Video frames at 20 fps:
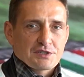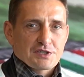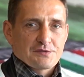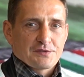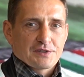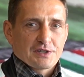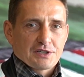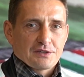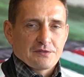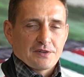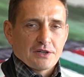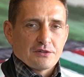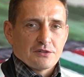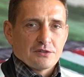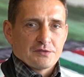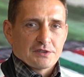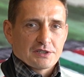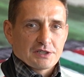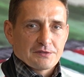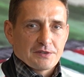czas
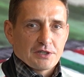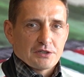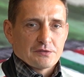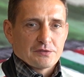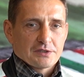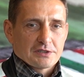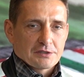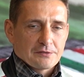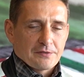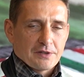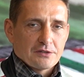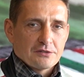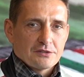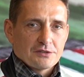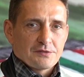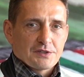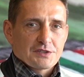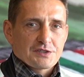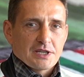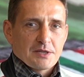wygrywało, wygrywało,
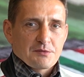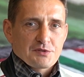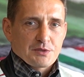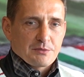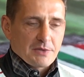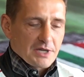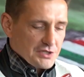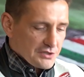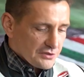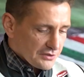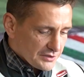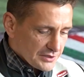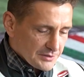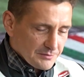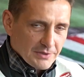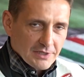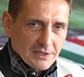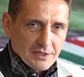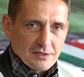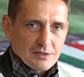wygrywało i wiedziałem, że marzę o
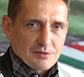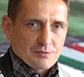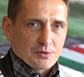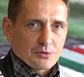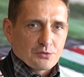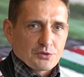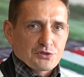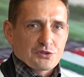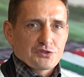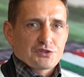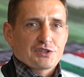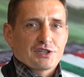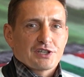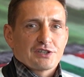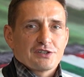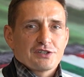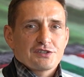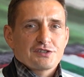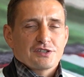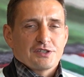tym, żeby usiąść
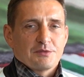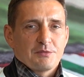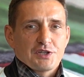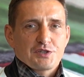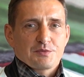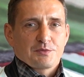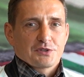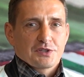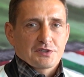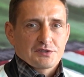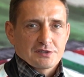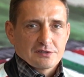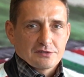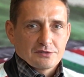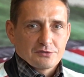kiedyś i mieć motocykl